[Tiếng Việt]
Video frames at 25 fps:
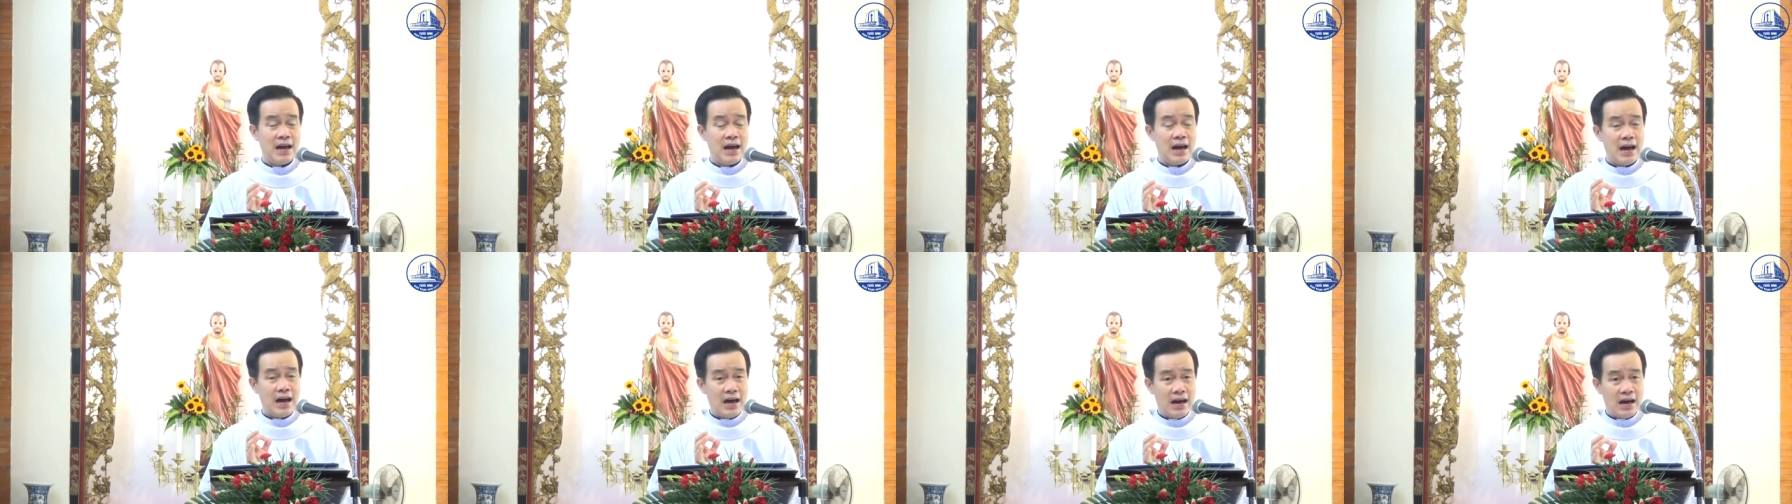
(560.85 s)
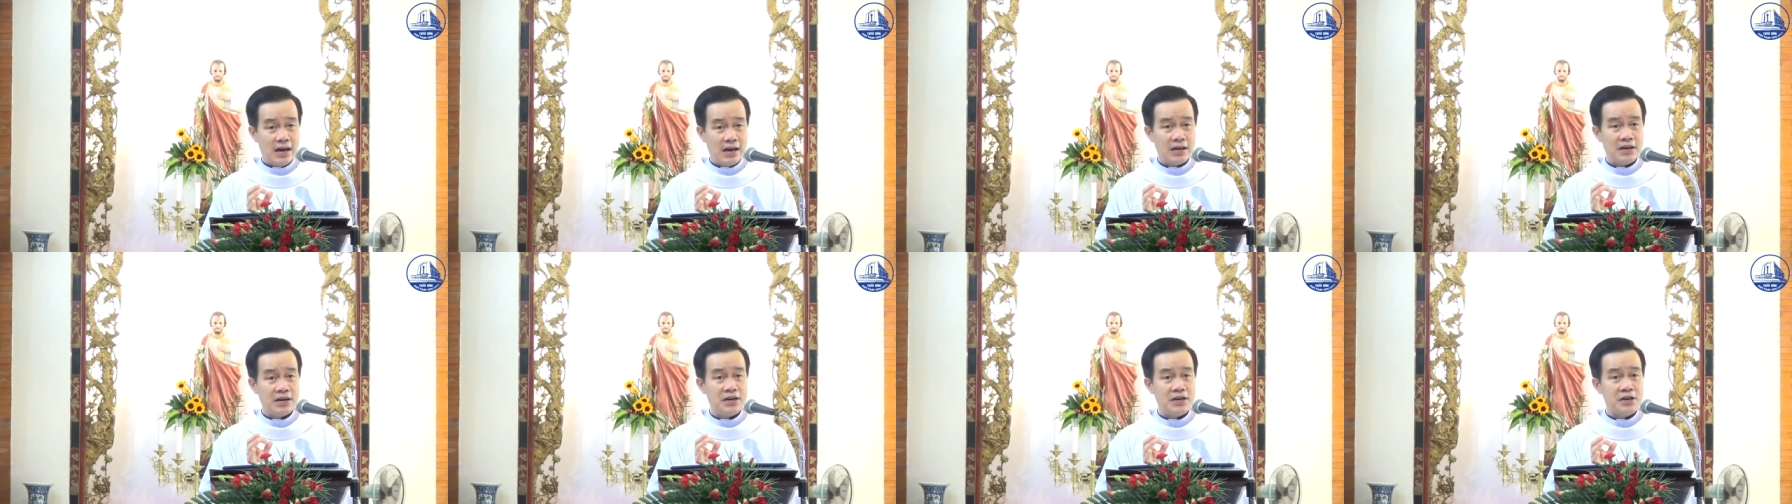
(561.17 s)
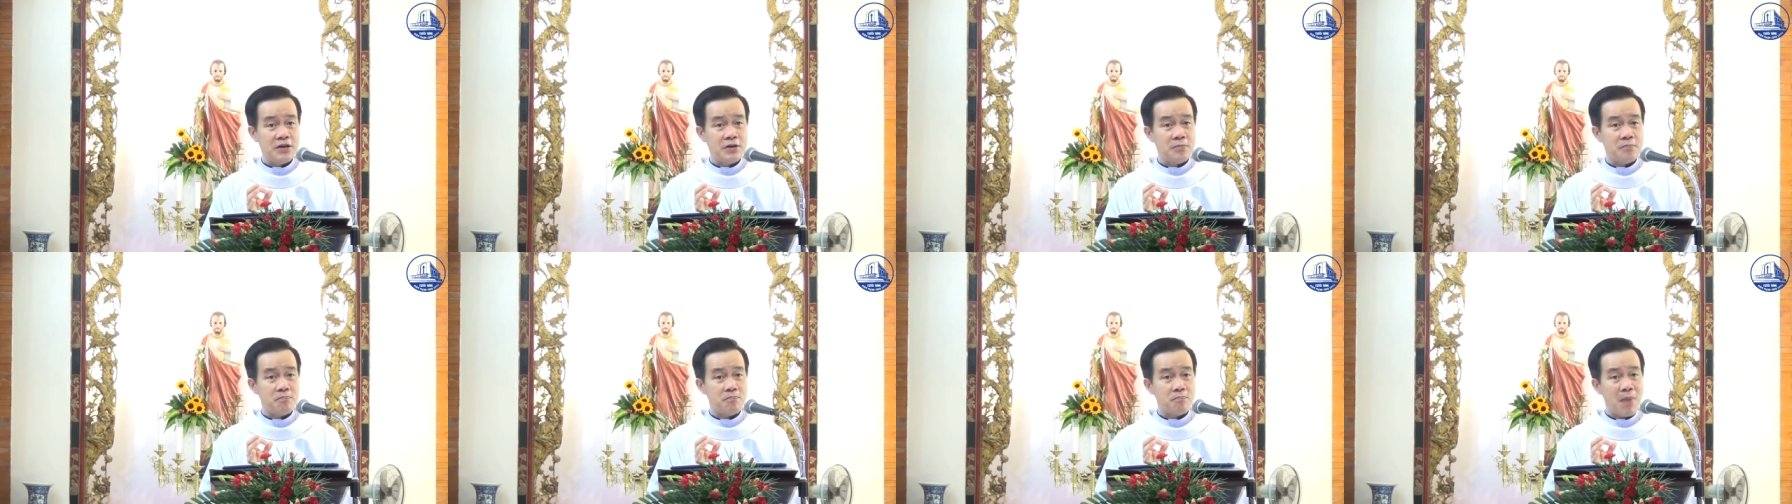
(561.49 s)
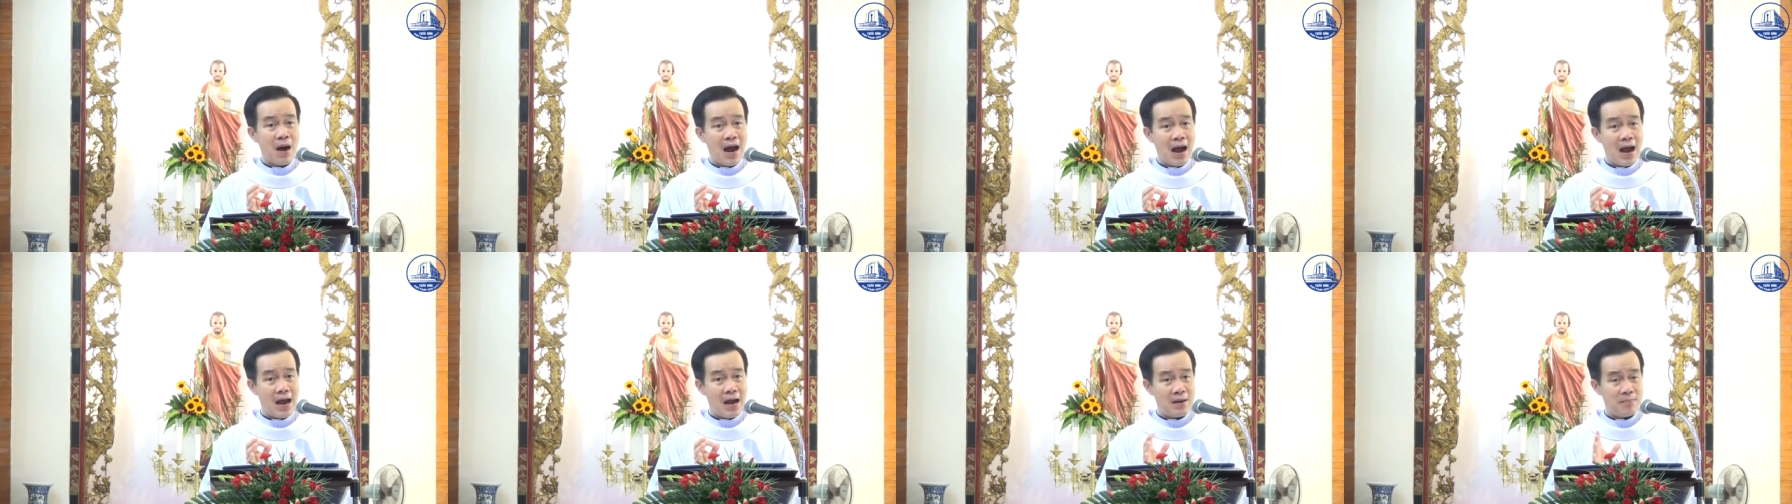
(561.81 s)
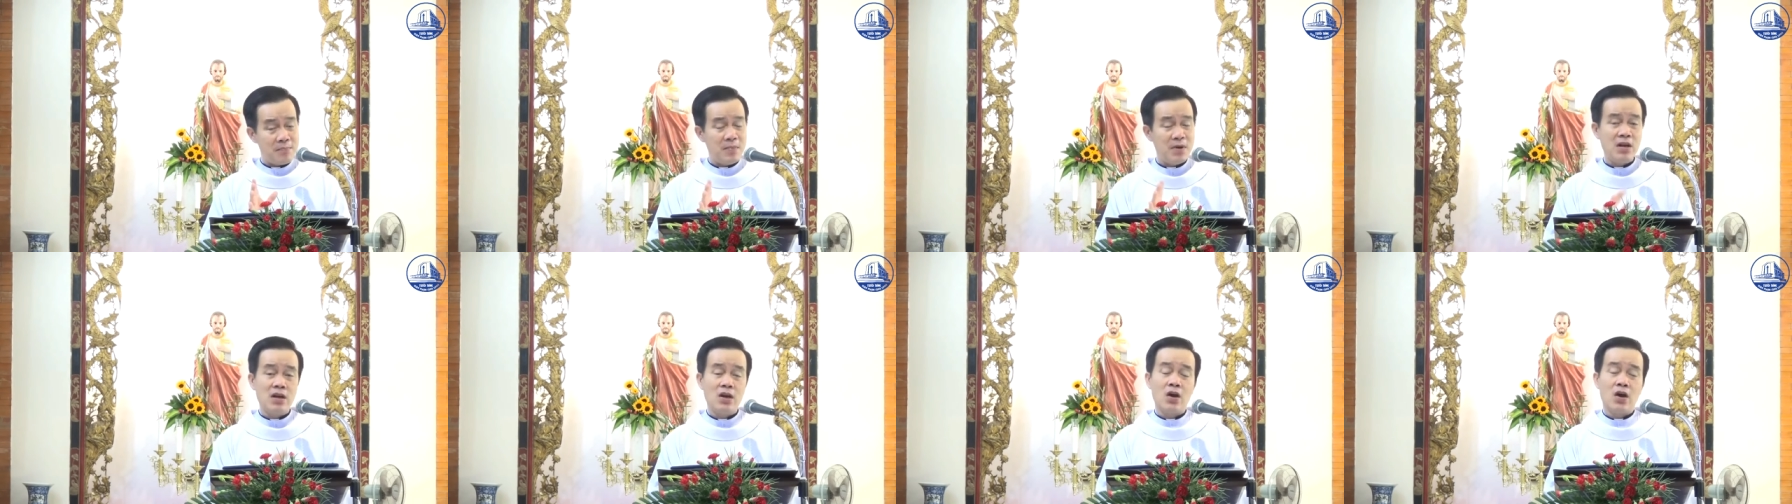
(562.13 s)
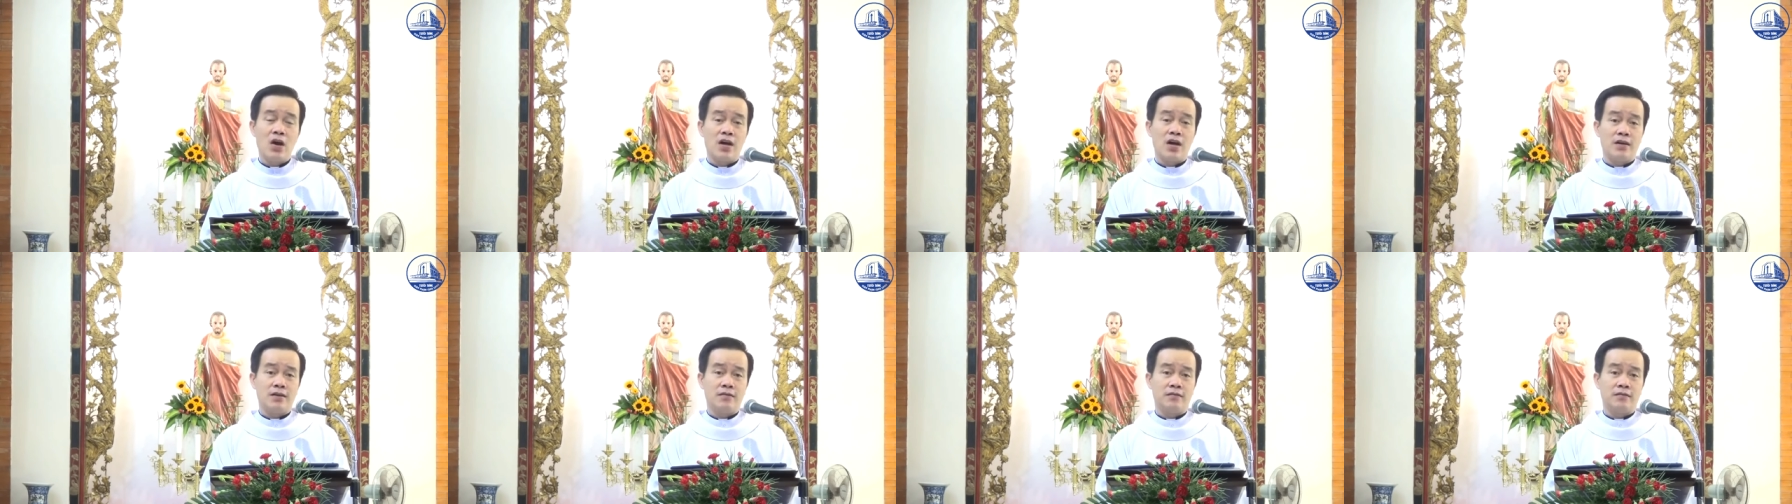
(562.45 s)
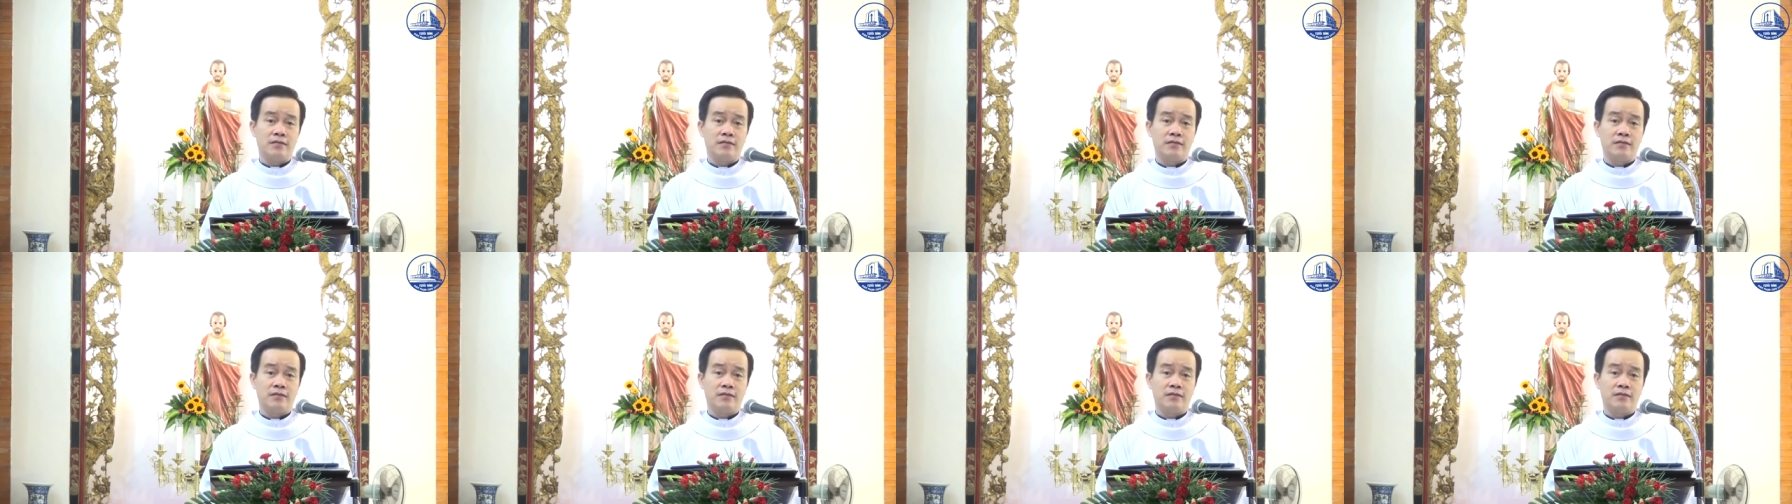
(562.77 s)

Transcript: ở Babylon